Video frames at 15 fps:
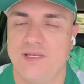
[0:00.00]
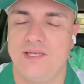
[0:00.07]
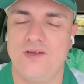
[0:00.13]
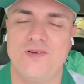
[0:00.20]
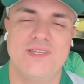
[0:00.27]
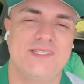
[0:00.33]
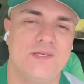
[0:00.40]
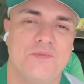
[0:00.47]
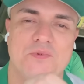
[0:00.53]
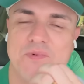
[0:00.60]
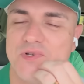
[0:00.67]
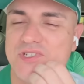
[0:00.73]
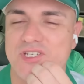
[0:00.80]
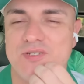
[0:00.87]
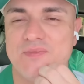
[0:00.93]
E eu recebo um
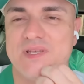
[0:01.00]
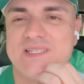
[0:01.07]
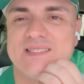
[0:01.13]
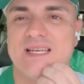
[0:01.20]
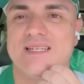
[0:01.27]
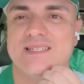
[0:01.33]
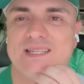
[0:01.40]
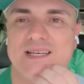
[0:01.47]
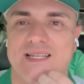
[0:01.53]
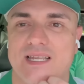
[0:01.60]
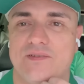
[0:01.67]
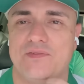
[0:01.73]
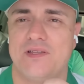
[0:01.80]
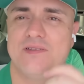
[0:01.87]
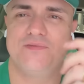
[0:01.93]
monte de mensagem da galera
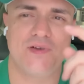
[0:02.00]
falando,